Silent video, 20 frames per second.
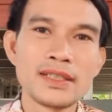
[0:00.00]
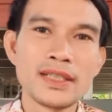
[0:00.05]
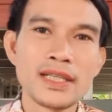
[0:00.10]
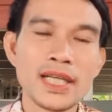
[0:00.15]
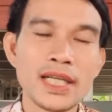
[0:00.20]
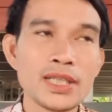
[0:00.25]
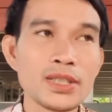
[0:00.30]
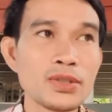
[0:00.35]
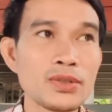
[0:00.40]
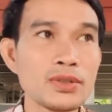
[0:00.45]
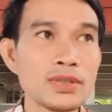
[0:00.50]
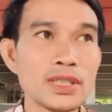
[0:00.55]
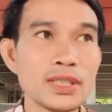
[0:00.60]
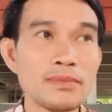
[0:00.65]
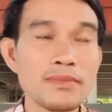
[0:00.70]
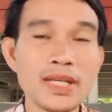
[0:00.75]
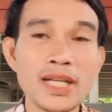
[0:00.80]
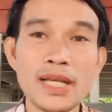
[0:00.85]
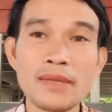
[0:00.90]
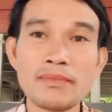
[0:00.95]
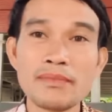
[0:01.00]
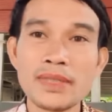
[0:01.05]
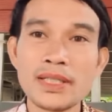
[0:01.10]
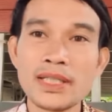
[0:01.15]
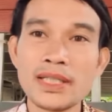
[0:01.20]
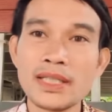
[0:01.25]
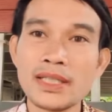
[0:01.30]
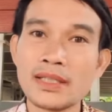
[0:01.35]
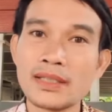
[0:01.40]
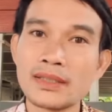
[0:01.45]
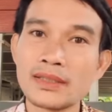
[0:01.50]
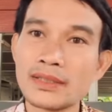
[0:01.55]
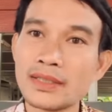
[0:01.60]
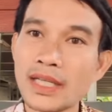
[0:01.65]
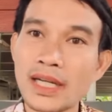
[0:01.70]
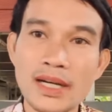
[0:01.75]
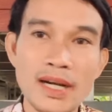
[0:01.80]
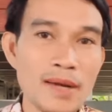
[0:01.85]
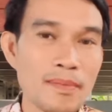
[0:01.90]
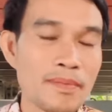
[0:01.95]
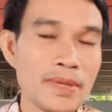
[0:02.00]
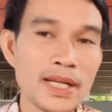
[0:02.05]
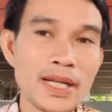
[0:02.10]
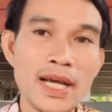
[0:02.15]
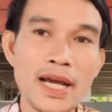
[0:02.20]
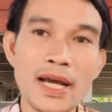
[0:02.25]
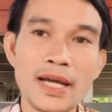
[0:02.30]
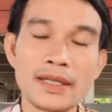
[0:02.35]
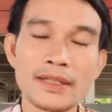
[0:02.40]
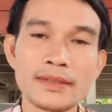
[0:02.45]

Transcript: เห็นคนอื่นมีนั่นมีนี่ฉันรับไม่ได้